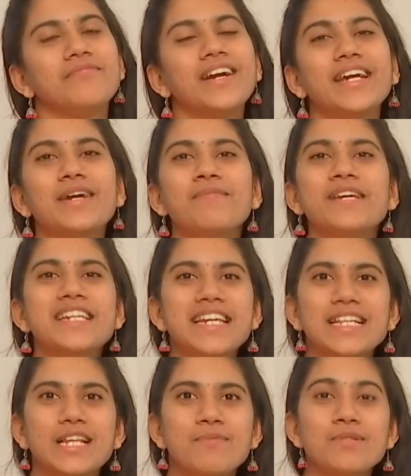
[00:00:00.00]
வணக்கம்
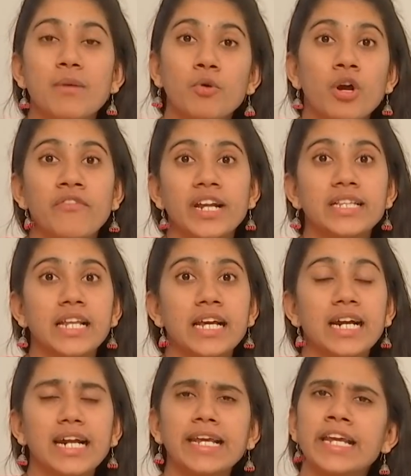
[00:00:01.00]
இன்றைய தினம் சமூக
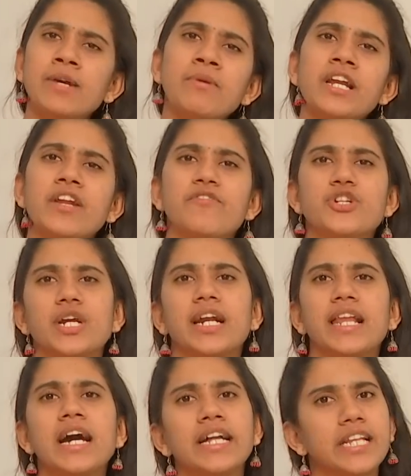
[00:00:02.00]
வலைத்தளங்களில் என்ன மாதிரியான
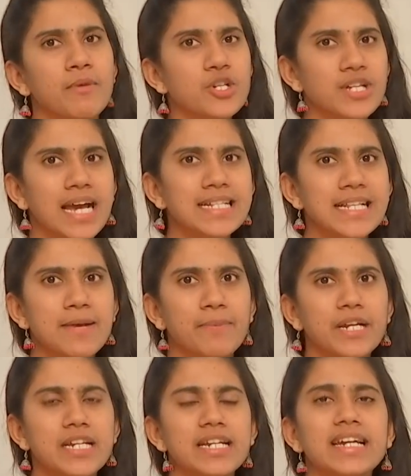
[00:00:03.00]
விஷயங்கள் எல்லாம் அதிகமாக ஷேர்
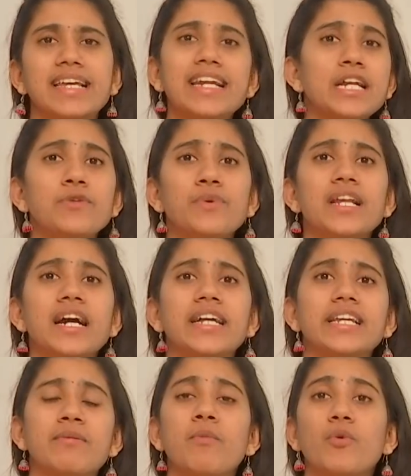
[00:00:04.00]
செய்யப்பட்டு இருக்கு என்ன ட்வீட்லாம்
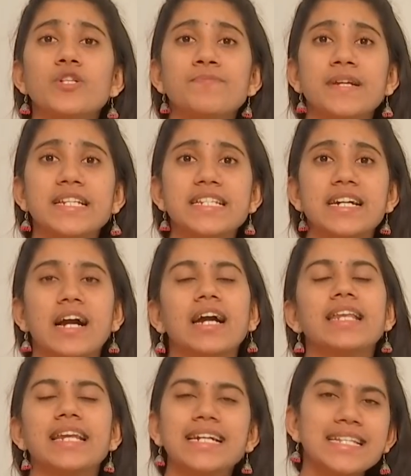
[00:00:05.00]
அதிகமாக போஸ்ட் பண்ணிட்டு இருக்காங்க
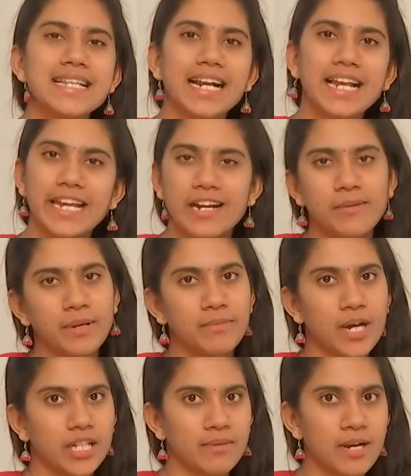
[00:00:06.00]
நெட்டிசன்கள் என்னென்ன
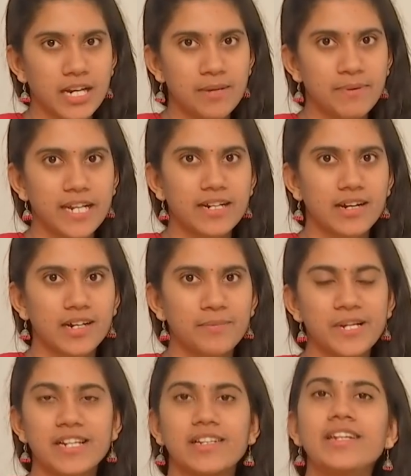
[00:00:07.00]
மீம்லாம் அதிகமாக கிரியேட் பண்ணியிருக்காங்க
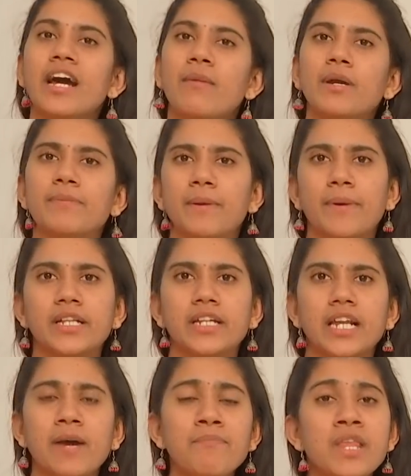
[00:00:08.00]
அப்படின்றத நாம இப்போ
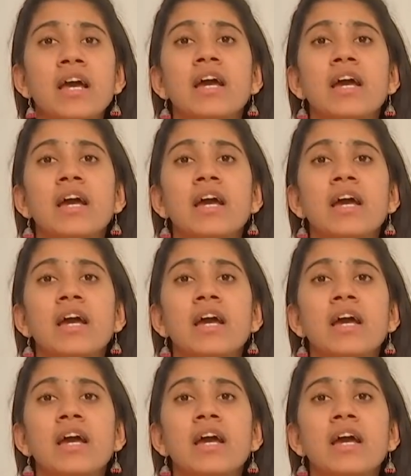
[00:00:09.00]
பார்த்துடலாம்